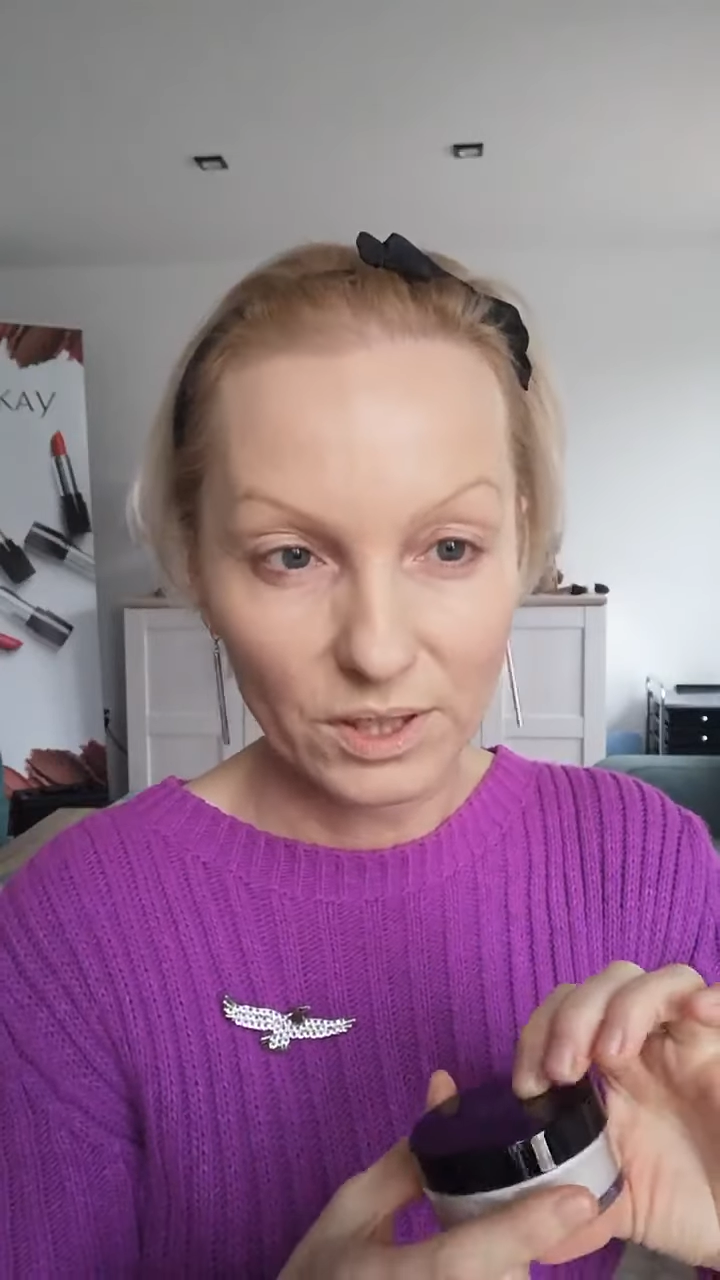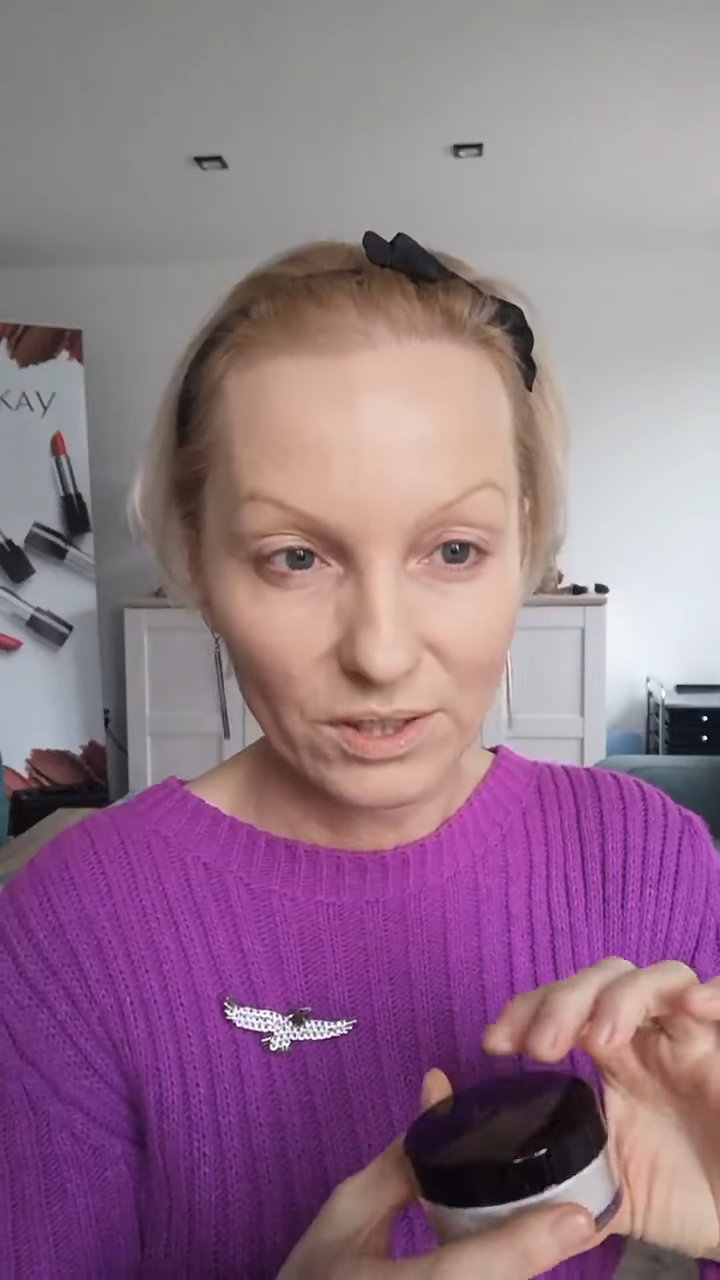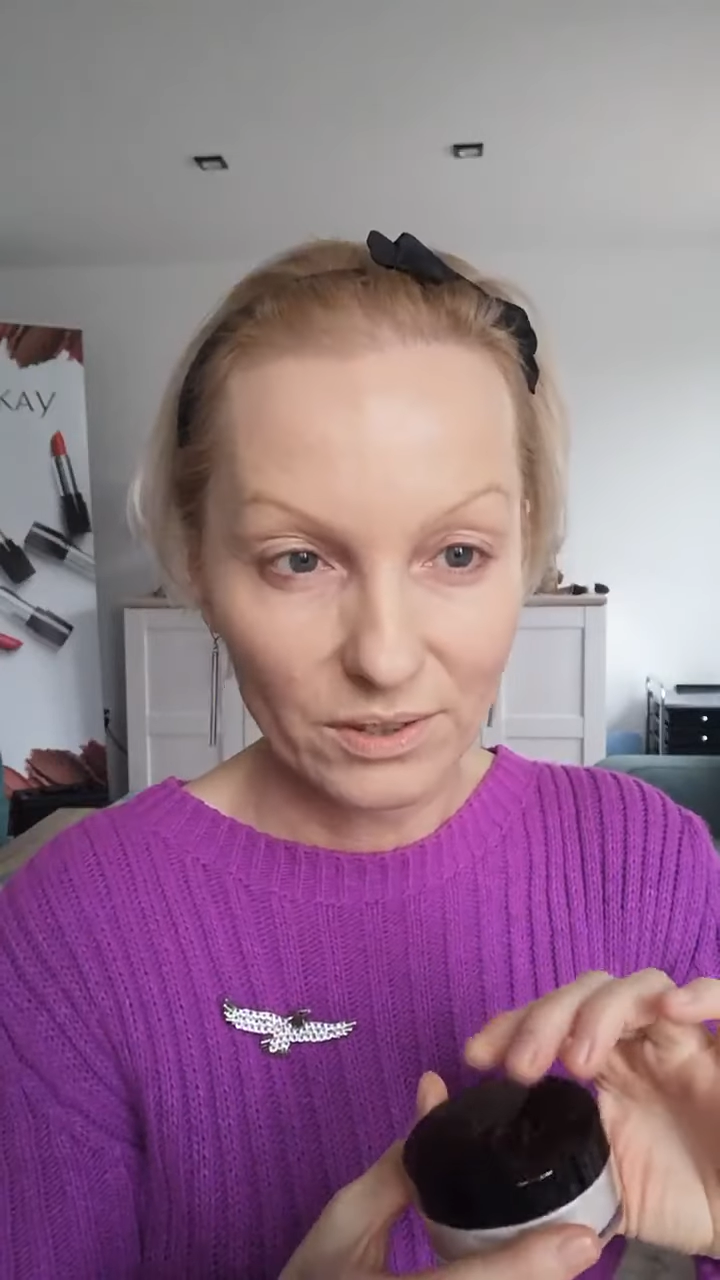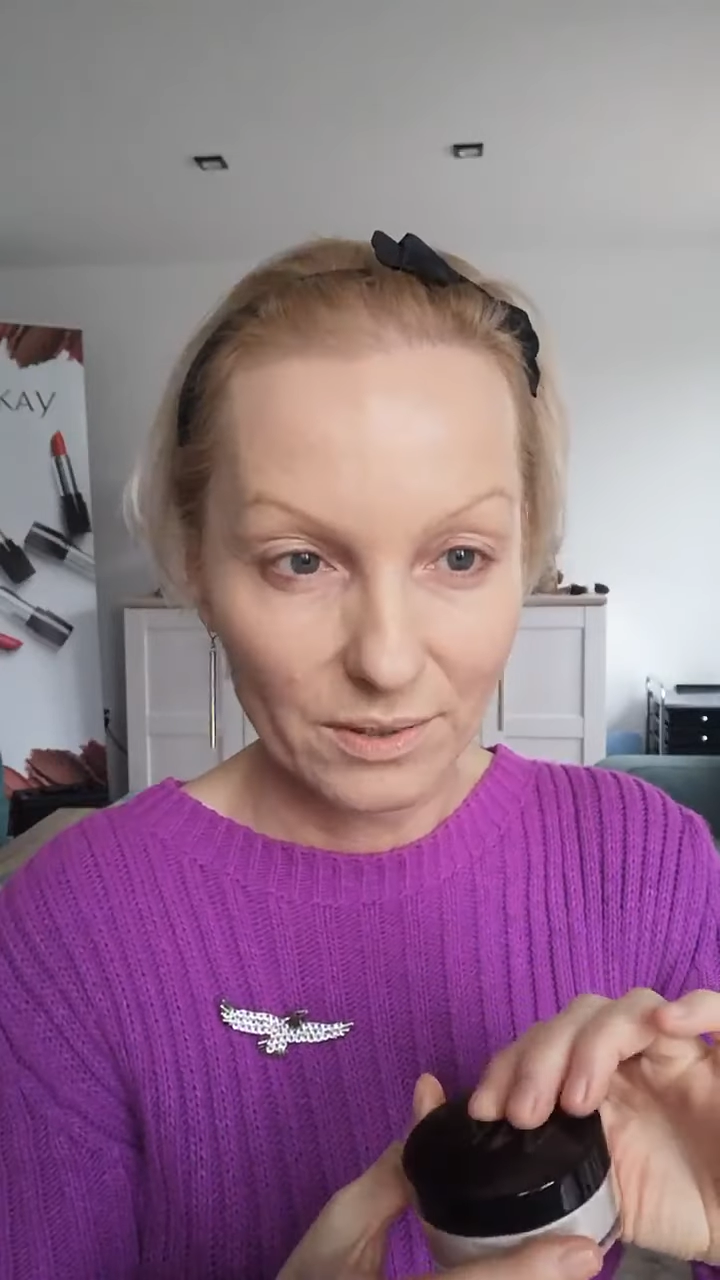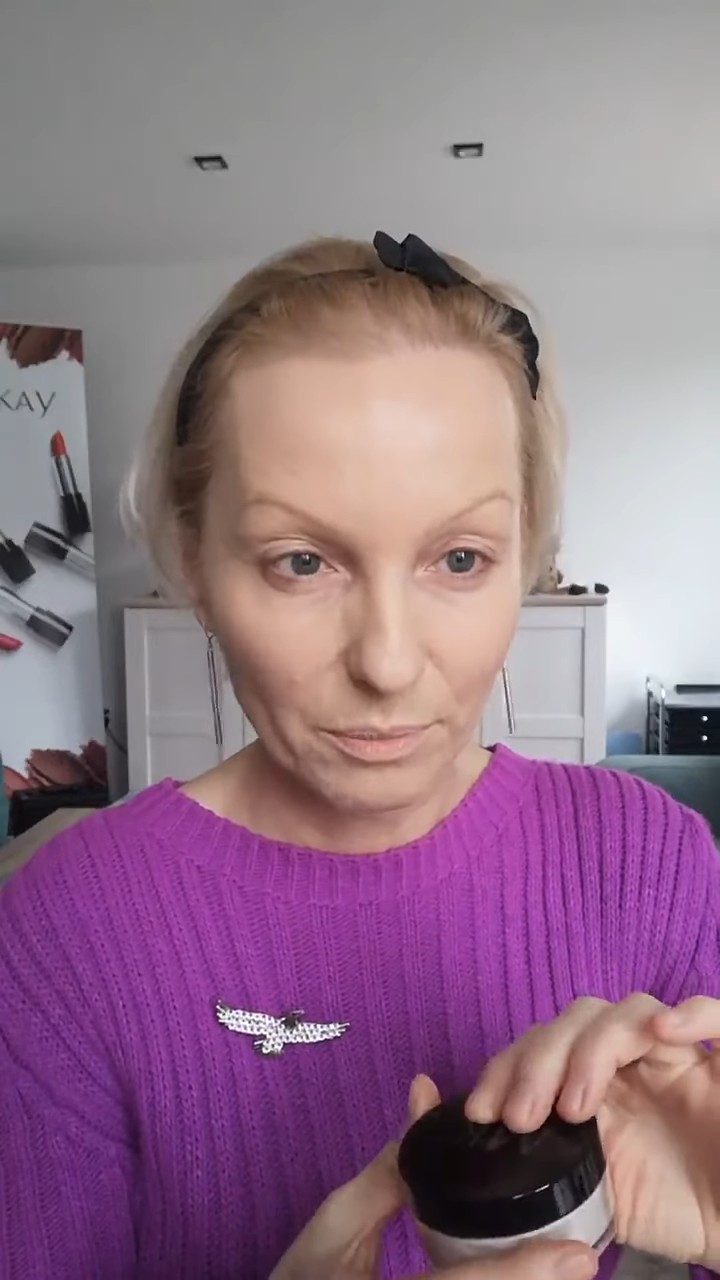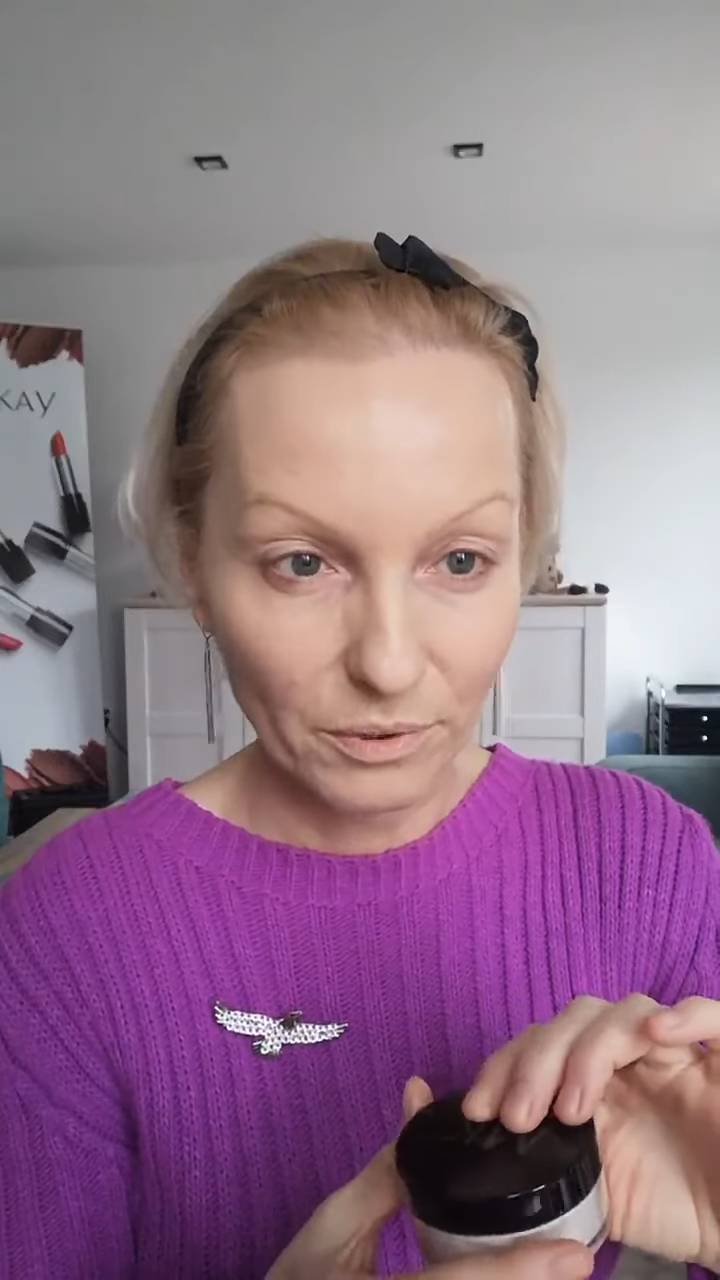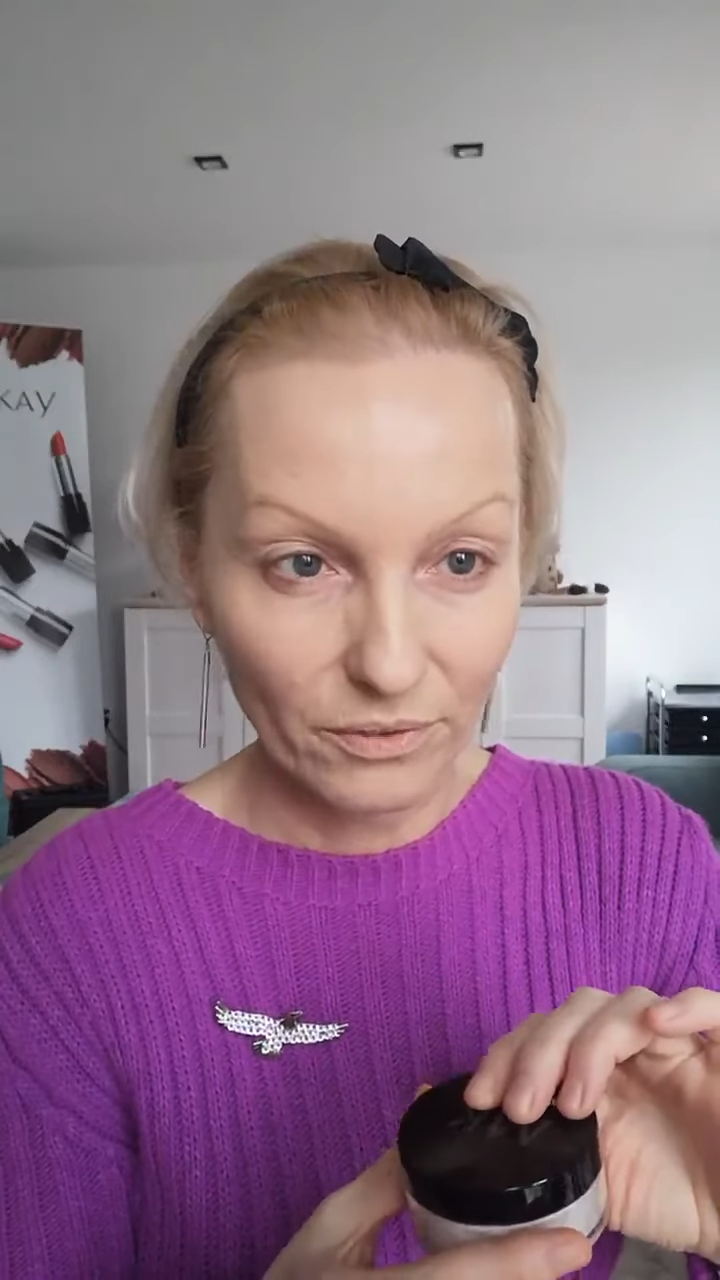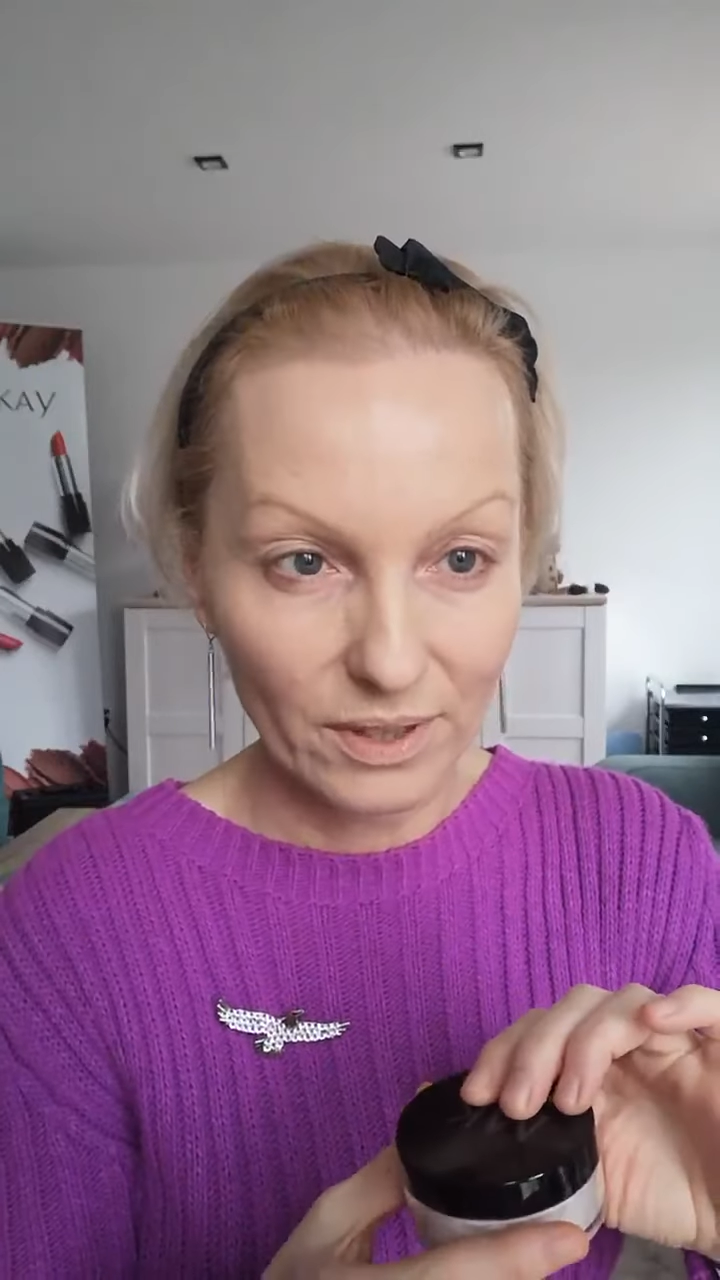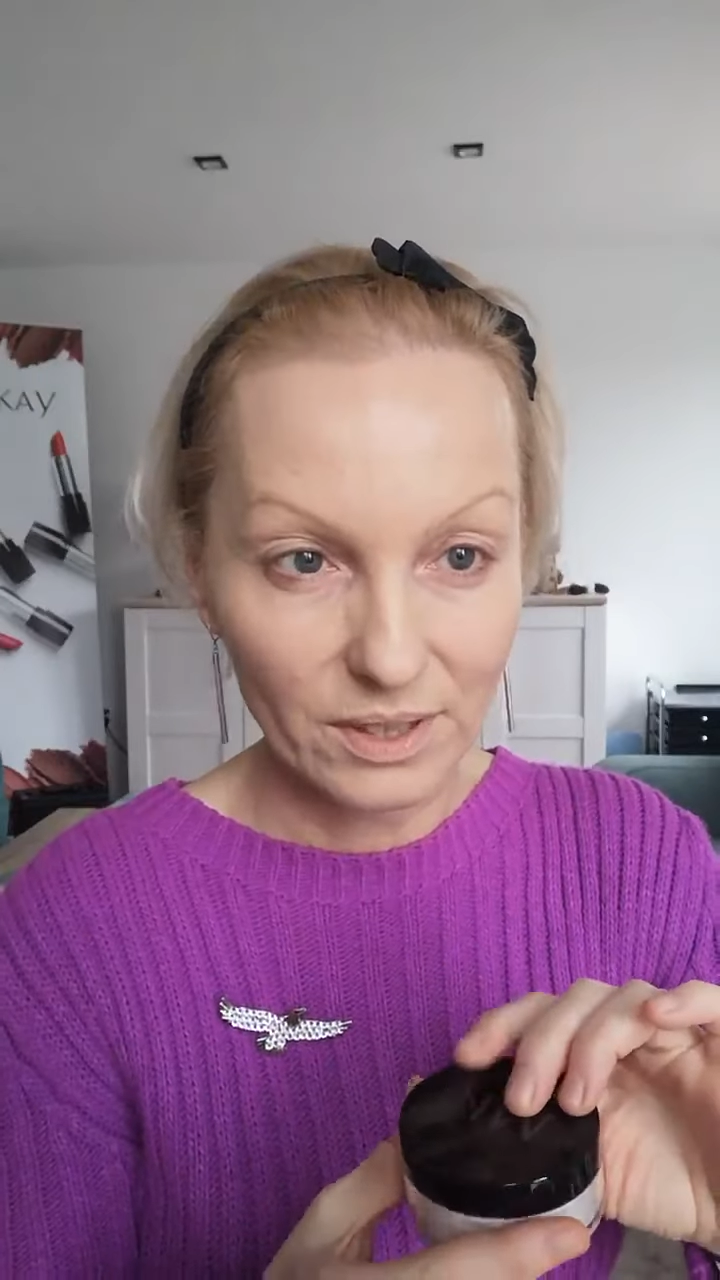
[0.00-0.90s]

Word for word: Ci spływa,